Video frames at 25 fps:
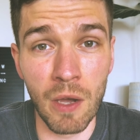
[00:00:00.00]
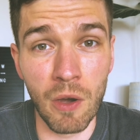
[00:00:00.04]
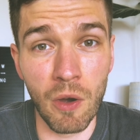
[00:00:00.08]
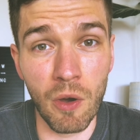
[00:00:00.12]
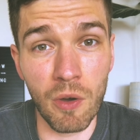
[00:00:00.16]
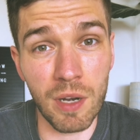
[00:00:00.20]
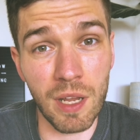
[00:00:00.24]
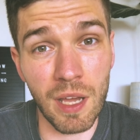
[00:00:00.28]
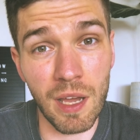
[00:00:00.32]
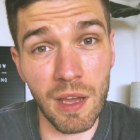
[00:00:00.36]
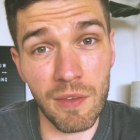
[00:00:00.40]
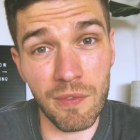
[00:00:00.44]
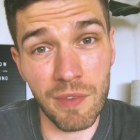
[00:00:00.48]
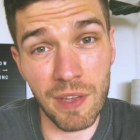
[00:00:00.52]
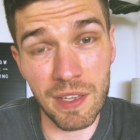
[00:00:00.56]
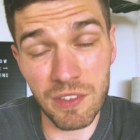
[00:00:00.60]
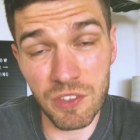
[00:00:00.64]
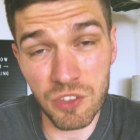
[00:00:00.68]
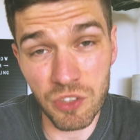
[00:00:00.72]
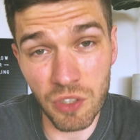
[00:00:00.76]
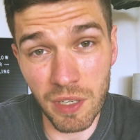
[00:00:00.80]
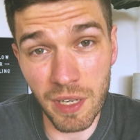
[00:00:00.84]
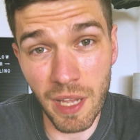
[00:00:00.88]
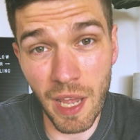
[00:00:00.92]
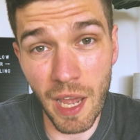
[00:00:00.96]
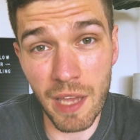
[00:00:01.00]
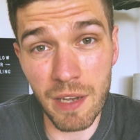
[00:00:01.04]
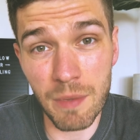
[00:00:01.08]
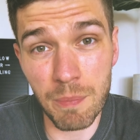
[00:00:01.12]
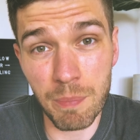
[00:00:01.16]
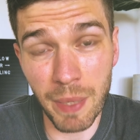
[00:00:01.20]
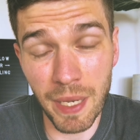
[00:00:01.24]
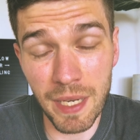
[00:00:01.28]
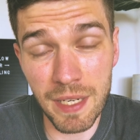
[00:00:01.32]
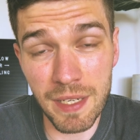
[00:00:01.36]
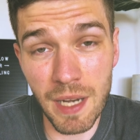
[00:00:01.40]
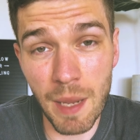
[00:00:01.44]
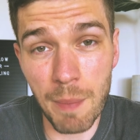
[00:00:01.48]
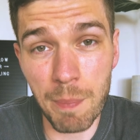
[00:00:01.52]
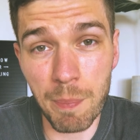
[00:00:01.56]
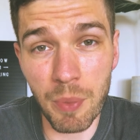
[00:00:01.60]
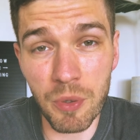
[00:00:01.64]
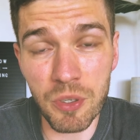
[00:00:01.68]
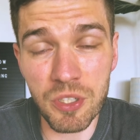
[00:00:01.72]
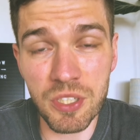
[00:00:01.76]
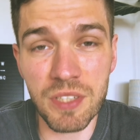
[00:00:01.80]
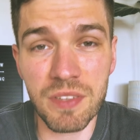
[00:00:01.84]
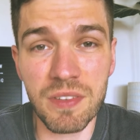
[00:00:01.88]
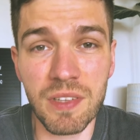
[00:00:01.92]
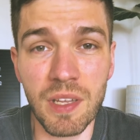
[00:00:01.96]
Oder wenn es schon kein brennender
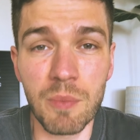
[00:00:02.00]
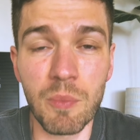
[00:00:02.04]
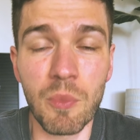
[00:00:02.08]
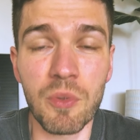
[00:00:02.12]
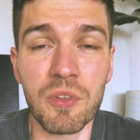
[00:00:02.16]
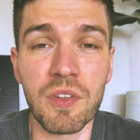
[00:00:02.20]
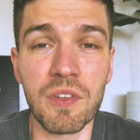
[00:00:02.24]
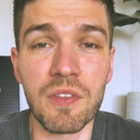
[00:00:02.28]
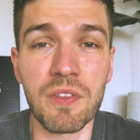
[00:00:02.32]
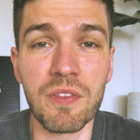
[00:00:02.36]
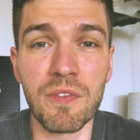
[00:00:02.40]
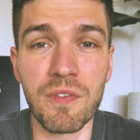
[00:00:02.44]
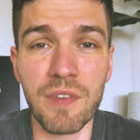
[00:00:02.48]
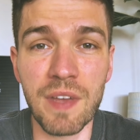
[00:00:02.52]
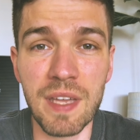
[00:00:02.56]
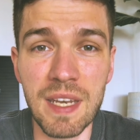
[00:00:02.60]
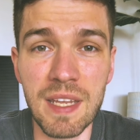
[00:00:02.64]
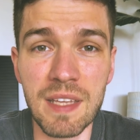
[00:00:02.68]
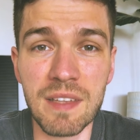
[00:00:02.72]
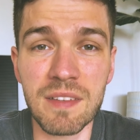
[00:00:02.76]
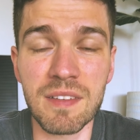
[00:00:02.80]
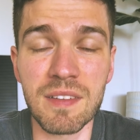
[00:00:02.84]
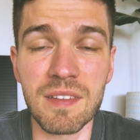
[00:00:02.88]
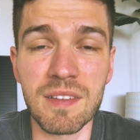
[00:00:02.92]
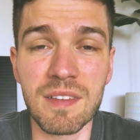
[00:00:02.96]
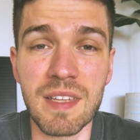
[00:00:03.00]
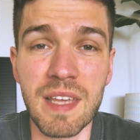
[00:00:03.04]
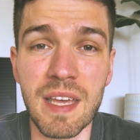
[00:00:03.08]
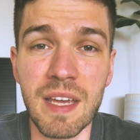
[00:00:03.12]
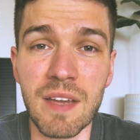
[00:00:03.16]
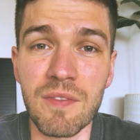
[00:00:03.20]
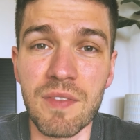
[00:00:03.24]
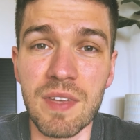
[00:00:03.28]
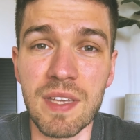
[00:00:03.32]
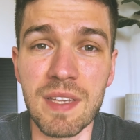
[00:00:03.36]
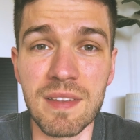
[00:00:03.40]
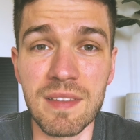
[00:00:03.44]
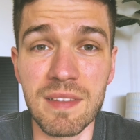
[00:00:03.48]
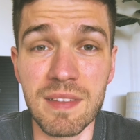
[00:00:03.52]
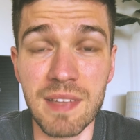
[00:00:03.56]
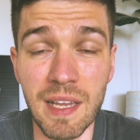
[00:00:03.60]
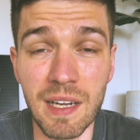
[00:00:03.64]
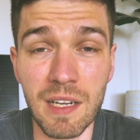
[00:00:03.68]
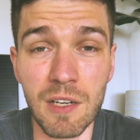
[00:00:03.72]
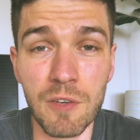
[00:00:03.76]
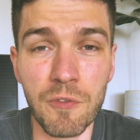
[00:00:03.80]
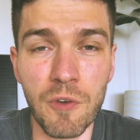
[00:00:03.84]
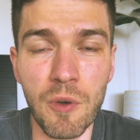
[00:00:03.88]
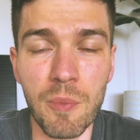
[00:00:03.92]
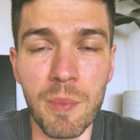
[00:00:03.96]
Busch ist, dann muss es wenigstens irgendwie ein
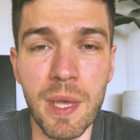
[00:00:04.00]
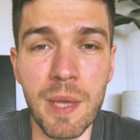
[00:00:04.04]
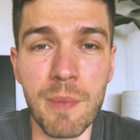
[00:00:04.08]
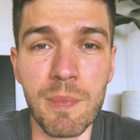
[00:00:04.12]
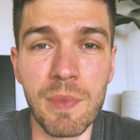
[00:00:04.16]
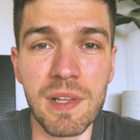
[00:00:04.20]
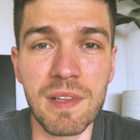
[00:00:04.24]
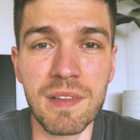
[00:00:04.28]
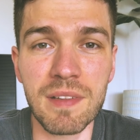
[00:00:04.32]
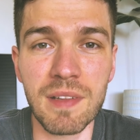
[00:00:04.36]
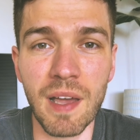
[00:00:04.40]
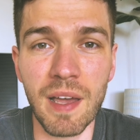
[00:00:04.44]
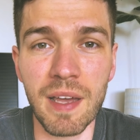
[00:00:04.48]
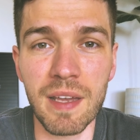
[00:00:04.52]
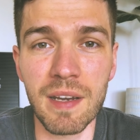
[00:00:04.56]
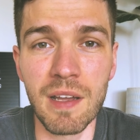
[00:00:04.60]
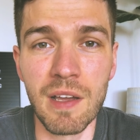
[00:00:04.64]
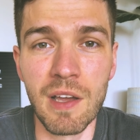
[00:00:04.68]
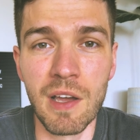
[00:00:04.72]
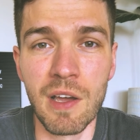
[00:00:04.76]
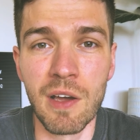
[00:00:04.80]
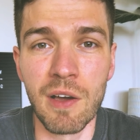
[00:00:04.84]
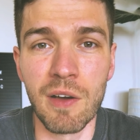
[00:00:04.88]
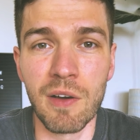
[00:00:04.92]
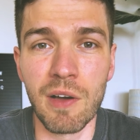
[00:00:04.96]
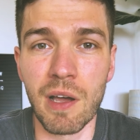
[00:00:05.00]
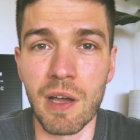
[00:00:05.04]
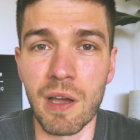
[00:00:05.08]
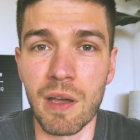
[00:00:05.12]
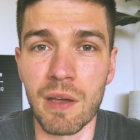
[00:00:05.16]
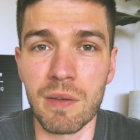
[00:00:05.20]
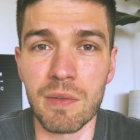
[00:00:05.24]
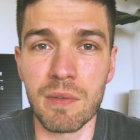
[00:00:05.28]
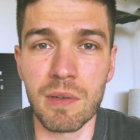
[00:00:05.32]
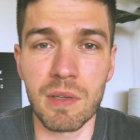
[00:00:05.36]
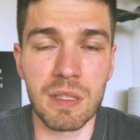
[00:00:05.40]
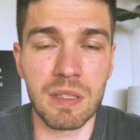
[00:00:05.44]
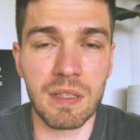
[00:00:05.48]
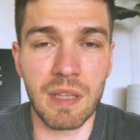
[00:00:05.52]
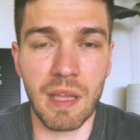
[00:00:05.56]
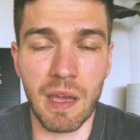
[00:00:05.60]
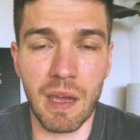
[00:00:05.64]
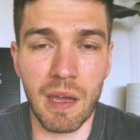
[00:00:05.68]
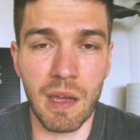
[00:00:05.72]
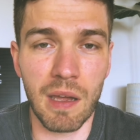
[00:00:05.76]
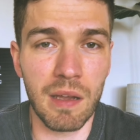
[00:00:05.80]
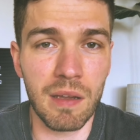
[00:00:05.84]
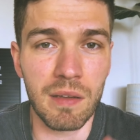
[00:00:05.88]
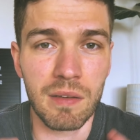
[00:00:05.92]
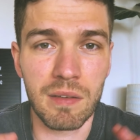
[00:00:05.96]
Zettel vom Himmel sein, äh,
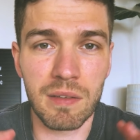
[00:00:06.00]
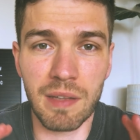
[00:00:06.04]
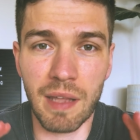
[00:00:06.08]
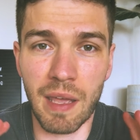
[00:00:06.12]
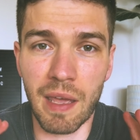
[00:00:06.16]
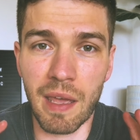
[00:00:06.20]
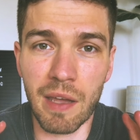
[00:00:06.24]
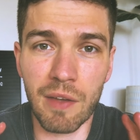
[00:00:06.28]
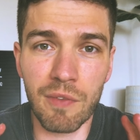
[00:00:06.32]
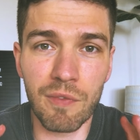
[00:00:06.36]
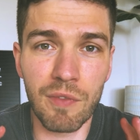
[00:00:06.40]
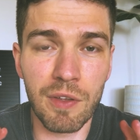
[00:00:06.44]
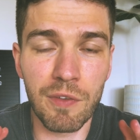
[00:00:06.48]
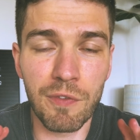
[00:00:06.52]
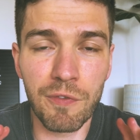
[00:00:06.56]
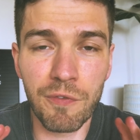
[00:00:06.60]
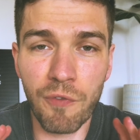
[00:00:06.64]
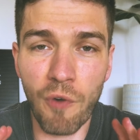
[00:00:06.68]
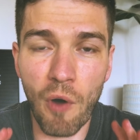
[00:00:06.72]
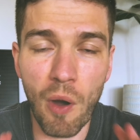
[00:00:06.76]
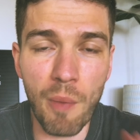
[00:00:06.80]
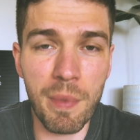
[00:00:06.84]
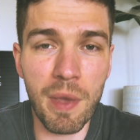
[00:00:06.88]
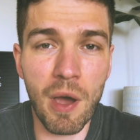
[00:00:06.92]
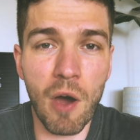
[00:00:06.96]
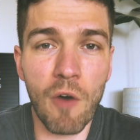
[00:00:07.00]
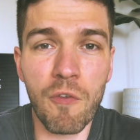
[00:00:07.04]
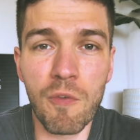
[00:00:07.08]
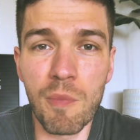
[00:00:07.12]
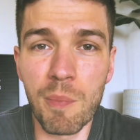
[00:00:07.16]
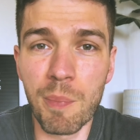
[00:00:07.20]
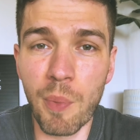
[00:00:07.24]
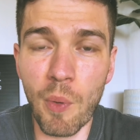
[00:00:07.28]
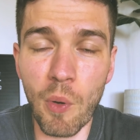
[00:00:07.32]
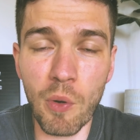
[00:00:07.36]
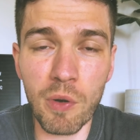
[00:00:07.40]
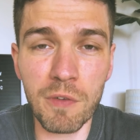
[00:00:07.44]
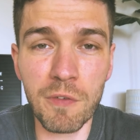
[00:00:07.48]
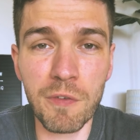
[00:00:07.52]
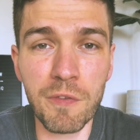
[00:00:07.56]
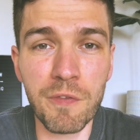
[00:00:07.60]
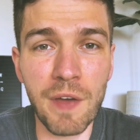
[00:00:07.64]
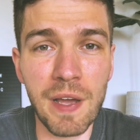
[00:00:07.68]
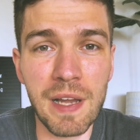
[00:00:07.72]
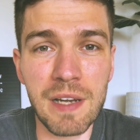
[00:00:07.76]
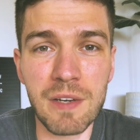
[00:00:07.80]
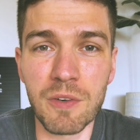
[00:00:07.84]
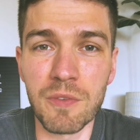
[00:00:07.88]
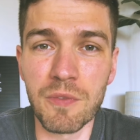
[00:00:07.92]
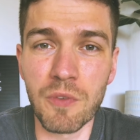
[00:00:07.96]
der, der irgendwie vor mir auf den Boden
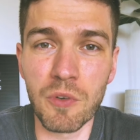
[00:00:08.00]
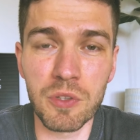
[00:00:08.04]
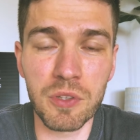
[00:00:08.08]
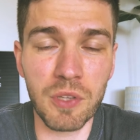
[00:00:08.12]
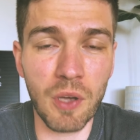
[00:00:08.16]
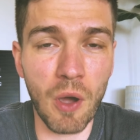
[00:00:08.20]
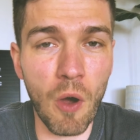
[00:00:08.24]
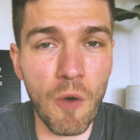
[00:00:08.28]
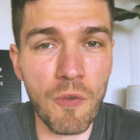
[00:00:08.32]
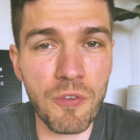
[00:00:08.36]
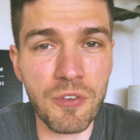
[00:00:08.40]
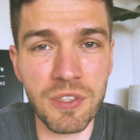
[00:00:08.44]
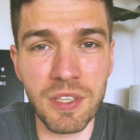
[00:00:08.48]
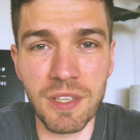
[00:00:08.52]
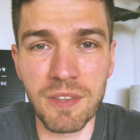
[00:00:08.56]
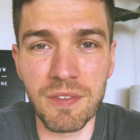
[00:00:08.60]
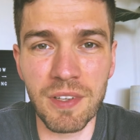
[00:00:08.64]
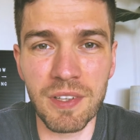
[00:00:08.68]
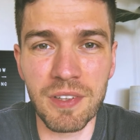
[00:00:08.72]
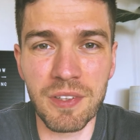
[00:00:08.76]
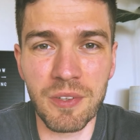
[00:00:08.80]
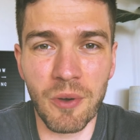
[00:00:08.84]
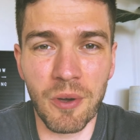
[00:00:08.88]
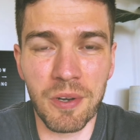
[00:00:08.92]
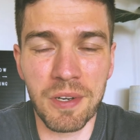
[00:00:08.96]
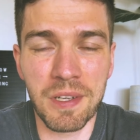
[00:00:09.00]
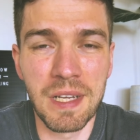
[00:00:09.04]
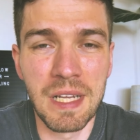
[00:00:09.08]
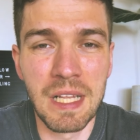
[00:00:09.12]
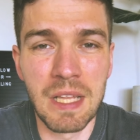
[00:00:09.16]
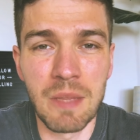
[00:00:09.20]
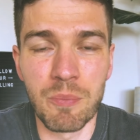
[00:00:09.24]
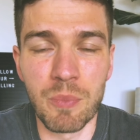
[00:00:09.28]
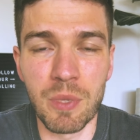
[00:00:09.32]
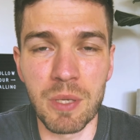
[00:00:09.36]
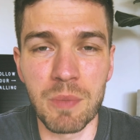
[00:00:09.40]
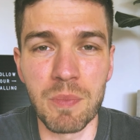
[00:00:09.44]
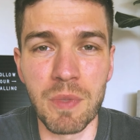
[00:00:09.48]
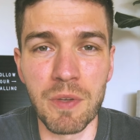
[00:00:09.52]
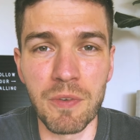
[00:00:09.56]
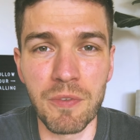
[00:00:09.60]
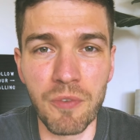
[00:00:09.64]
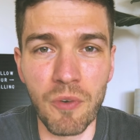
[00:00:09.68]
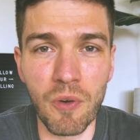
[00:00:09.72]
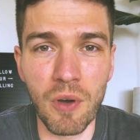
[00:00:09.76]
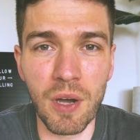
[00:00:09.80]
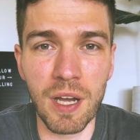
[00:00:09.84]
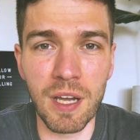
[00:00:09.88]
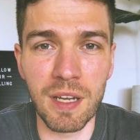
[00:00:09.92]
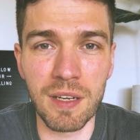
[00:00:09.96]
fällt und wo drauf steht, was Gott mit mir
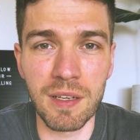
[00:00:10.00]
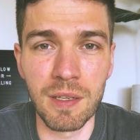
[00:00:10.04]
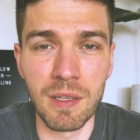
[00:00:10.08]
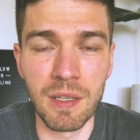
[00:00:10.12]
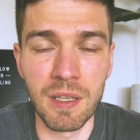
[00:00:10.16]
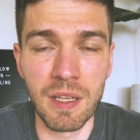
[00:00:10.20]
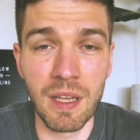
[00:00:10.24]
vorhat.